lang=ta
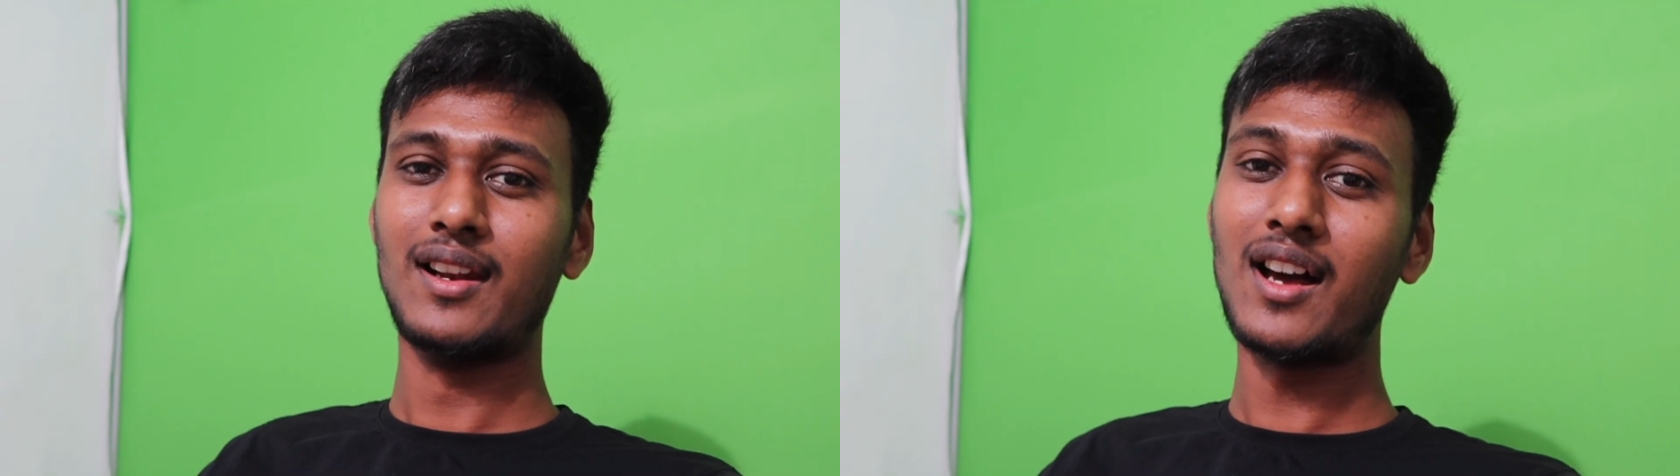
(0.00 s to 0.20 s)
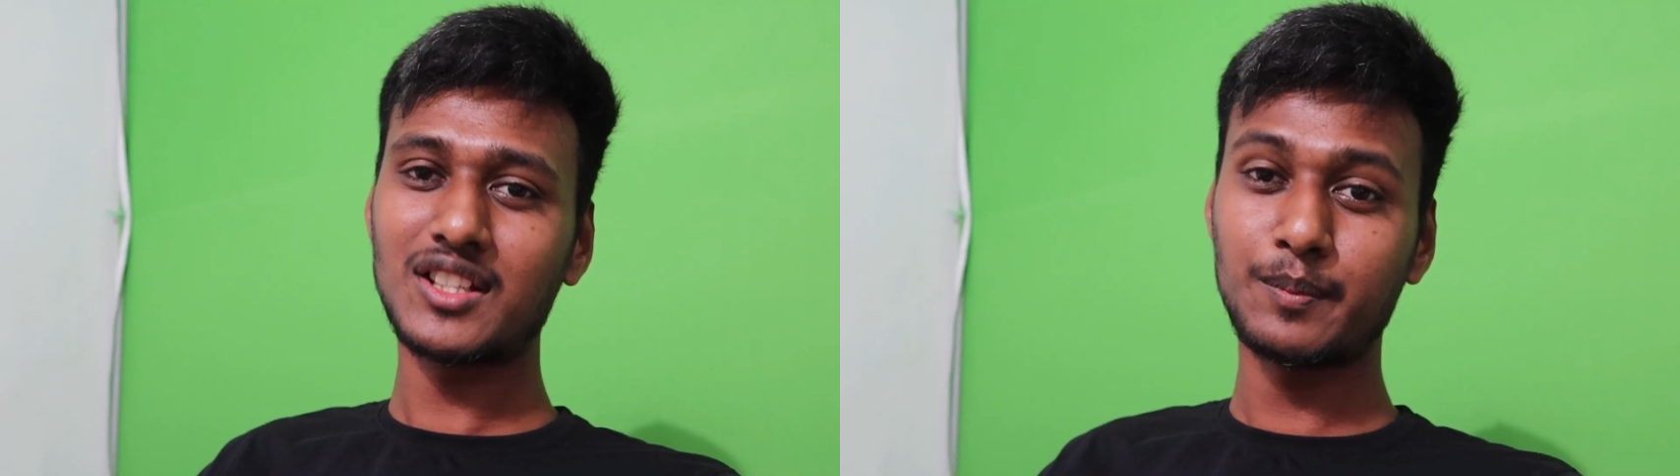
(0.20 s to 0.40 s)

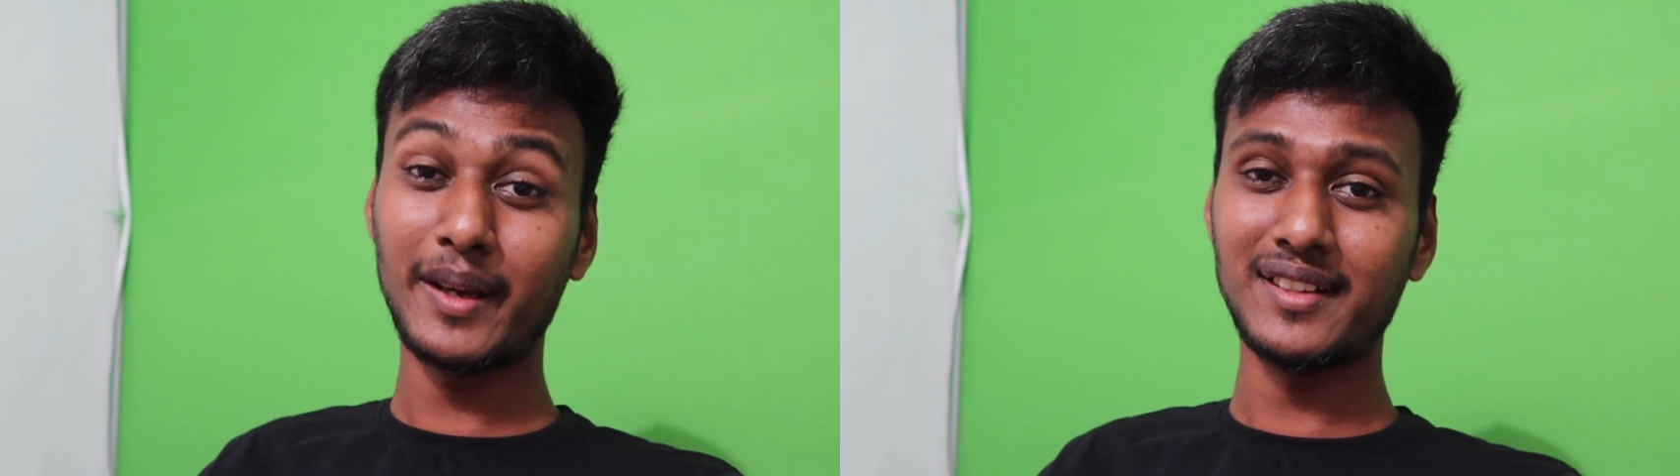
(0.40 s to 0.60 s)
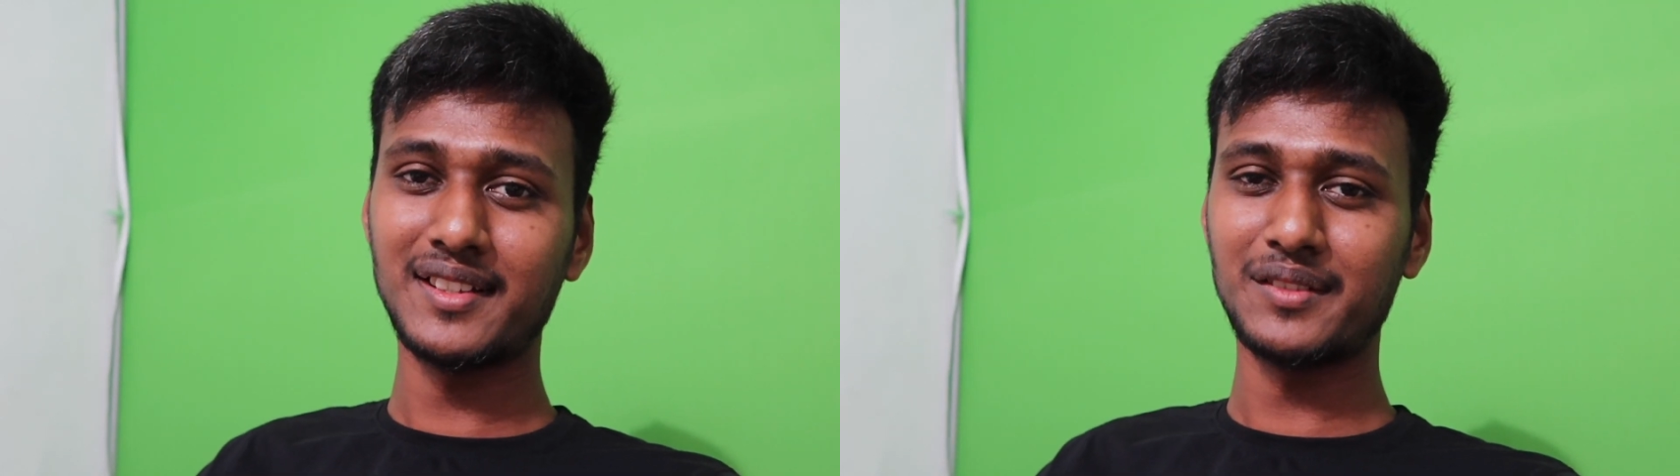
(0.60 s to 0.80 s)
லாஸ்ட்
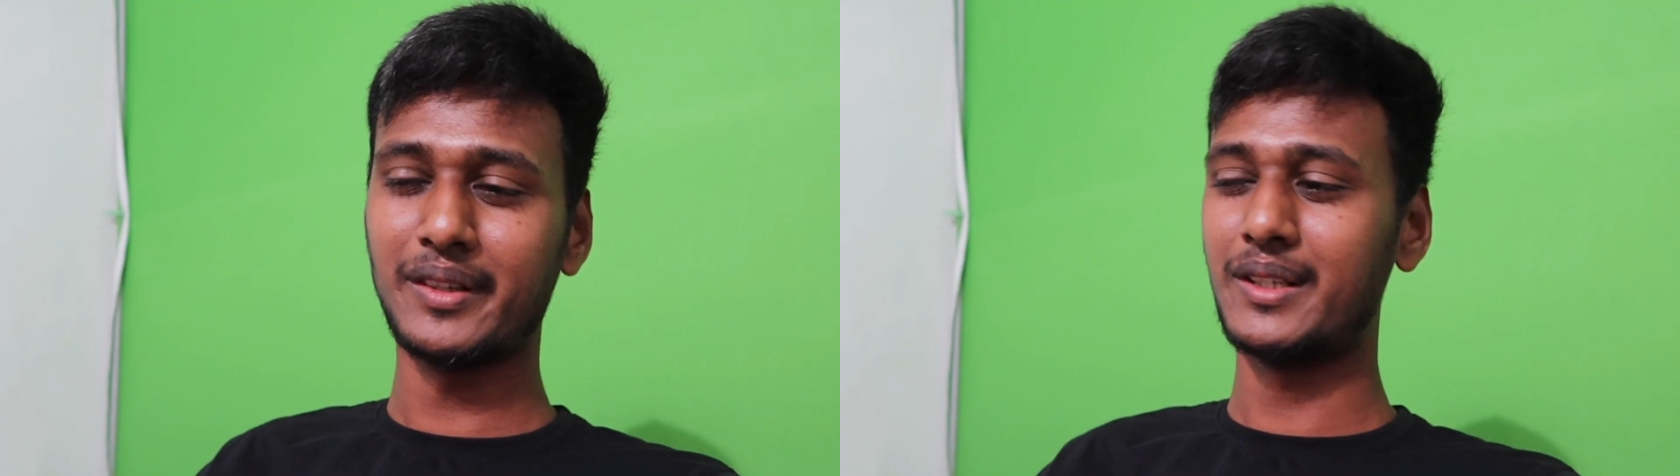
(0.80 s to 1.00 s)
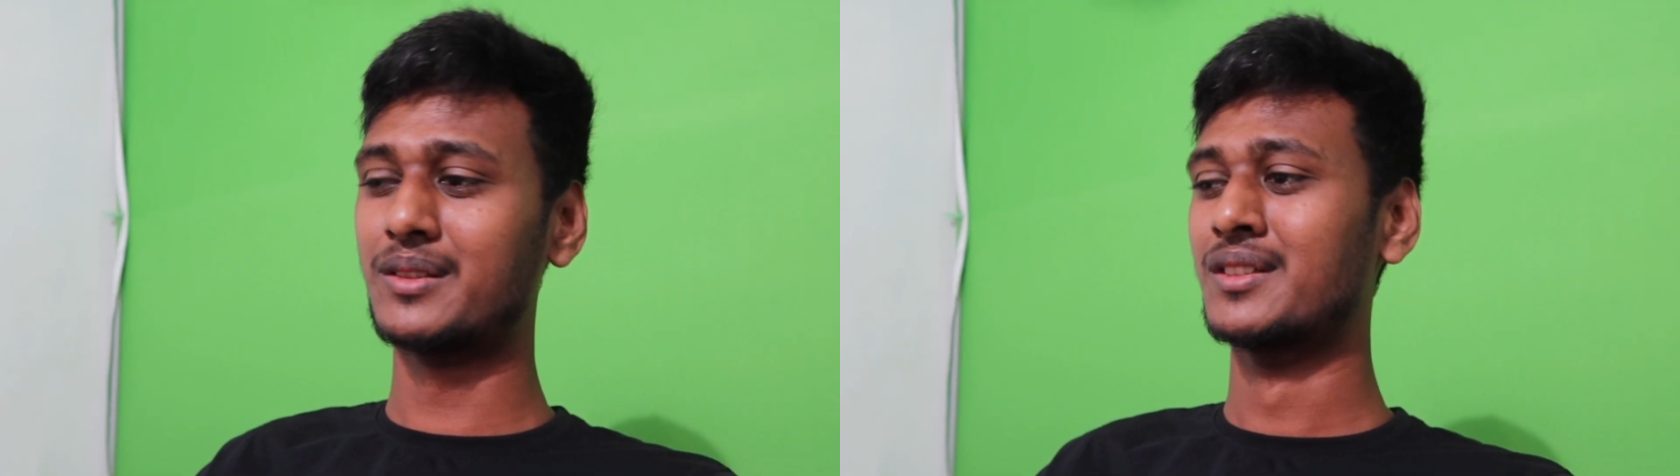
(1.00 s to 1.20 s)
பெகசைஸ்
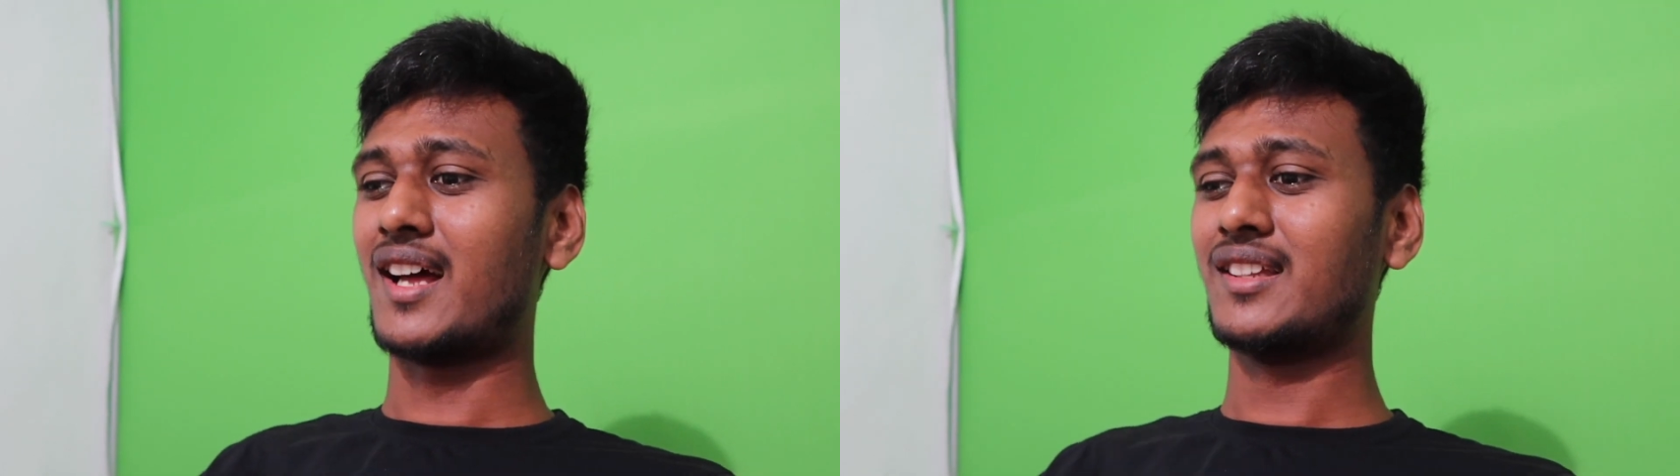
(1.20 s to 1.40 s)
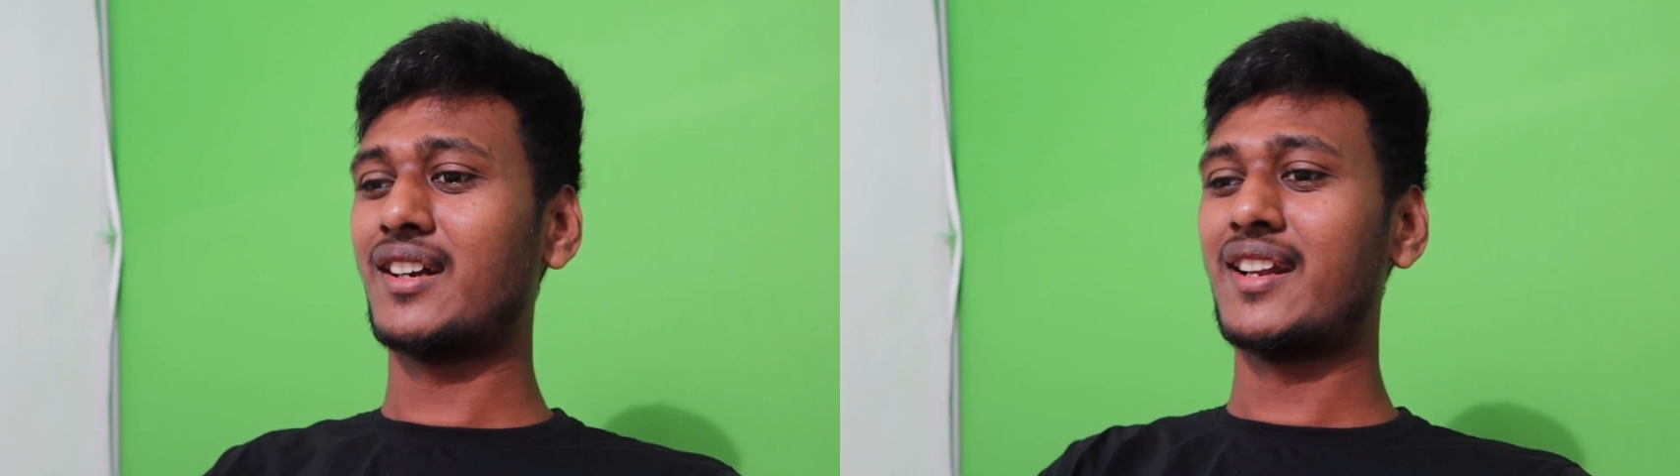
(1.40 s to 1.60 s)
வீடியோ
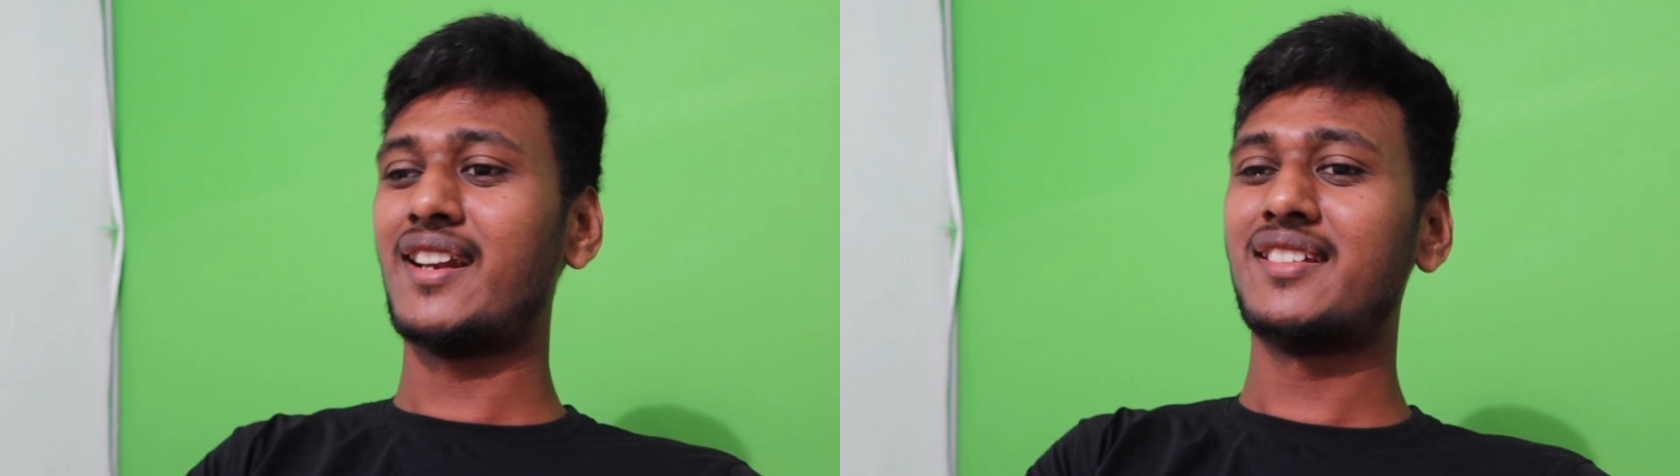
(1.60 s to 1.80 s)
அதுக்கான